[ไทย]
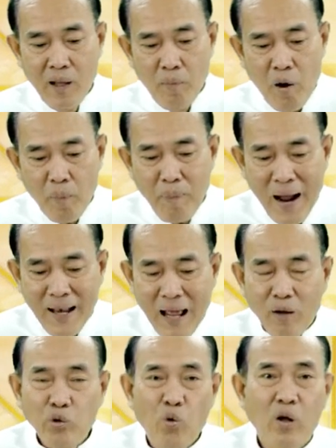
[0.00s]
พอไปแล้ว
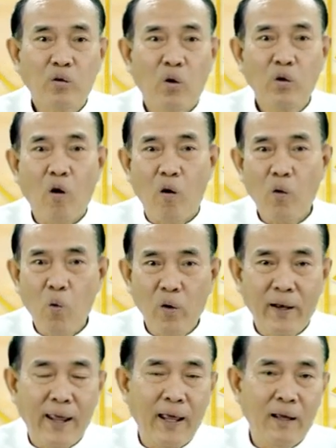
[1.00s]
ตัวตนของคุณ
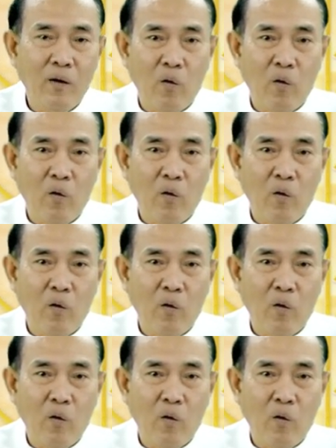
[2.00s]
เอง